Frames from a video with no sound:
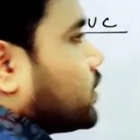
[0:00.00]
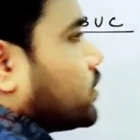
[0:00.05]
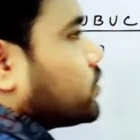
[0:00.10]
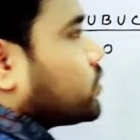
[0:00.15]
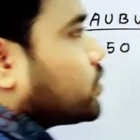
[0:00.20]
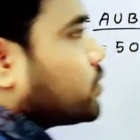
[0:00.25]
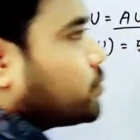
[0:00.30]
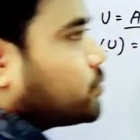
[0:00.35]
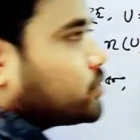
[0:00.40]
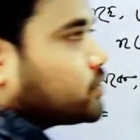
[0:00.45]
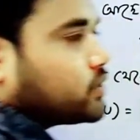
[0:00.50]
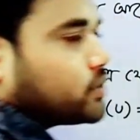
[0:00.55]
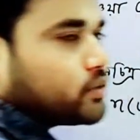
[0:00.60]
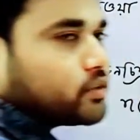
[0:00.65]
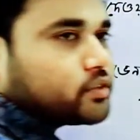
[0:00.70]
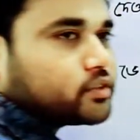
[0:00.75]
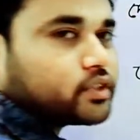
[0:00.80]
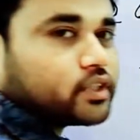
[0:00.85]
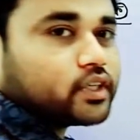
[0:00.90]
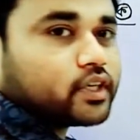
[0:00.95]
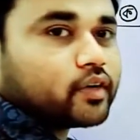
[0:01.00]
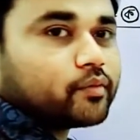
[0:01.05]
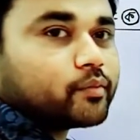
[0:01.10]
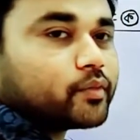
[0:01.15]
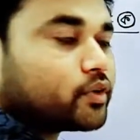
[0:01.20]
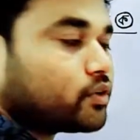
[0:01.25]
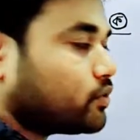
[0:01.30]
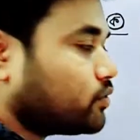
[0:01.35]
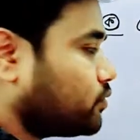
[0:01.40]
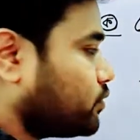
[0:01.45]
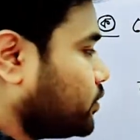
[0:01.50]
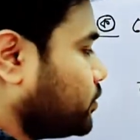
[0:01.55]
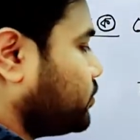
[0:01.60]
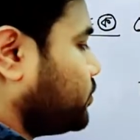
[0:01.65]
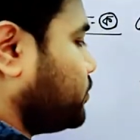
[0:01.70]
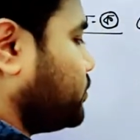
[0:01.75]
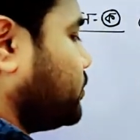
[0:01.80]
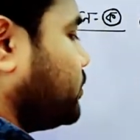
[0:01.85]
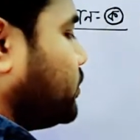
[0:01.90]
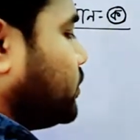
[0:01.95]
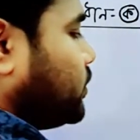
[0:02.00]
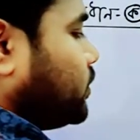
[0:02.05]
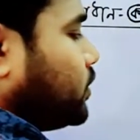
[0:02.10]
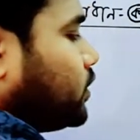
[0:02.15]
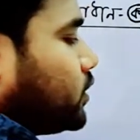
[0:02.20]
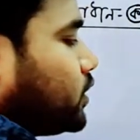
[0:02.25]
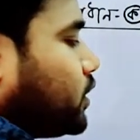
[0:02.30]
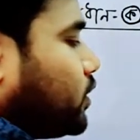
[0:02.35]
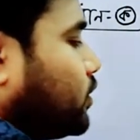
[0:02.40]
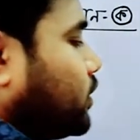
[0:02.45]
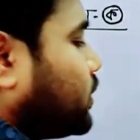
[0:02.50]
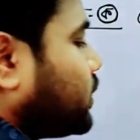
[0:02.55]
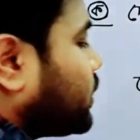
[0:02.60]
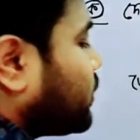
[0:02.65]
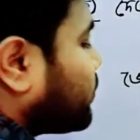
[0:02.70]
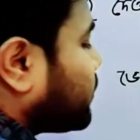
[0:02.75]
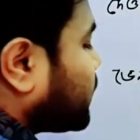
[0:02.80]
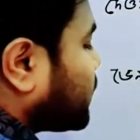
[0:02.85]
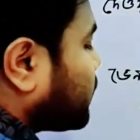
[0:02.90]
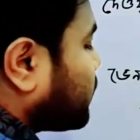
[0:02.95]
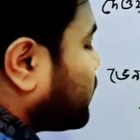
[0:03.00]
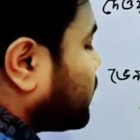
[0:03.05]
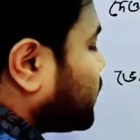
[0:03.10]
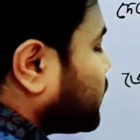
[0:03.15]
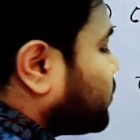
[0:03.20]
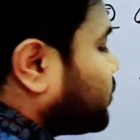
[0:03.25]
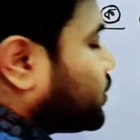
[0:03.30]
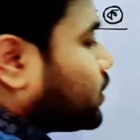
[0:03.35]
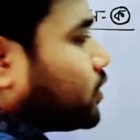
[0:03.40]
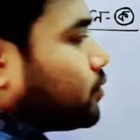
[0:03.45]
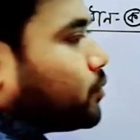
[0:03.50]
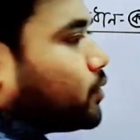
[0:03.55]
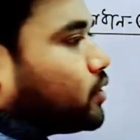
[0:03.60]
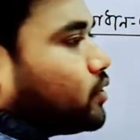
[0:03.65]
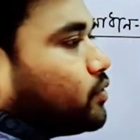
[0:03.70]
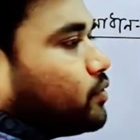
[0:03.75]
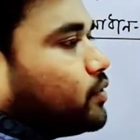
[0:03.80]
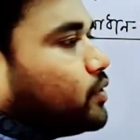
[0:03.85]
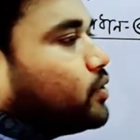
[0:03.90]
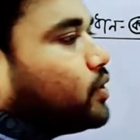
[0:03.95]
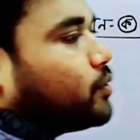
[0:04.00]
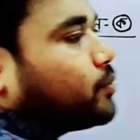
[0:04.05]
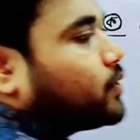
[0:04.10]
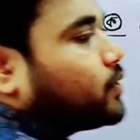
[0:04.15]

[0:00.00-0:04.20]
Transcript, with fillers: উপাদানের সমষ্টি হচ্ছে নাম্বার অফ ইউ তাহলে এটা আমরা এখন লিখবো নাম্বার অফ